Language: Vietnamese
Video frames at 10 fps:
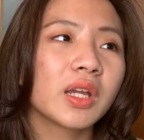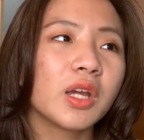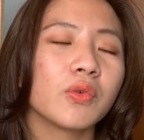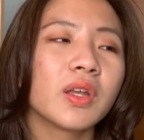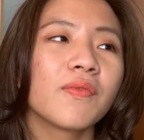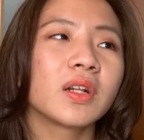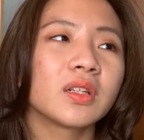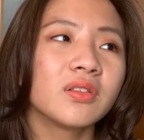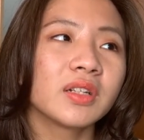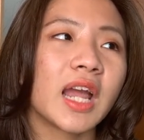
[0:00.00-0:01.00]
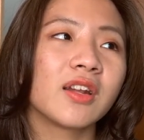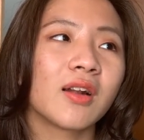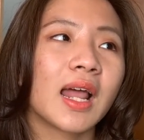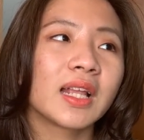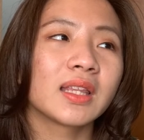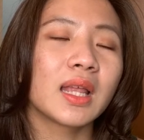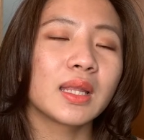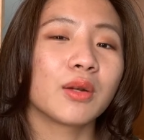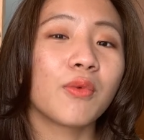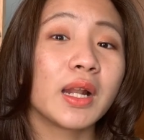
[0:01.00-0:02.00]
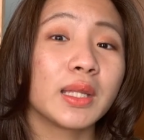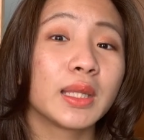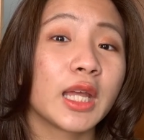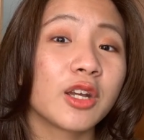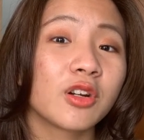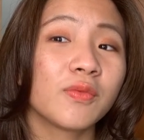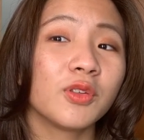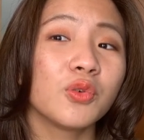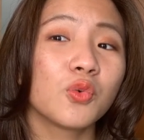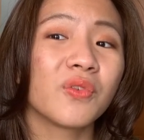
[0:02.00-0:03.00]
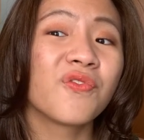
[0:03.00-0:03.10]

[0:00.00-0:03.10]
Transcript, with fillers: kiểu nhân vật nữ này đó là tác giả Riley Sager ví dụ cuốn